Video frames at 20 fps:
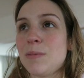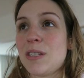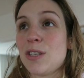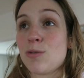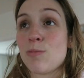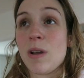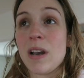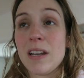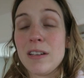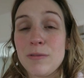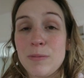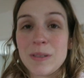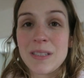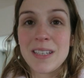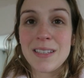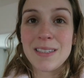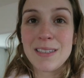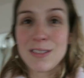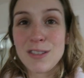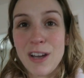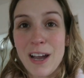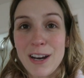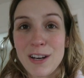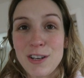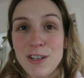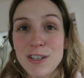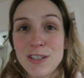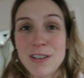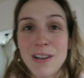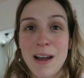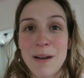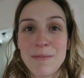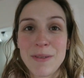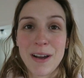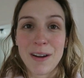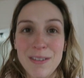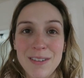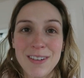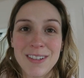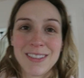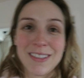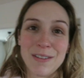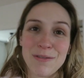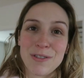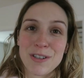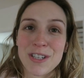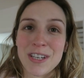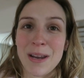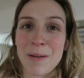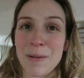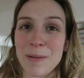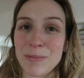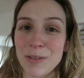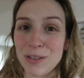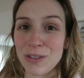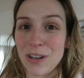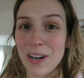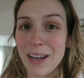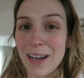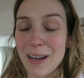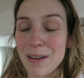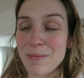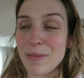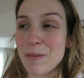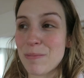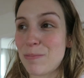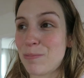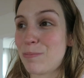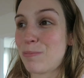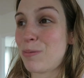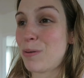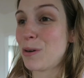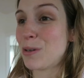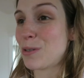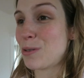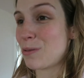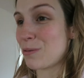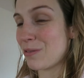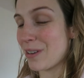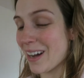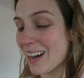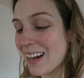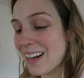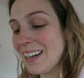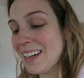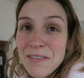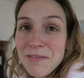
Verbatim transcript: Si je me lève parce que c'est ça, à gosse, la miaule. Des fois, je suis capable de tolérer, mais pas souvent.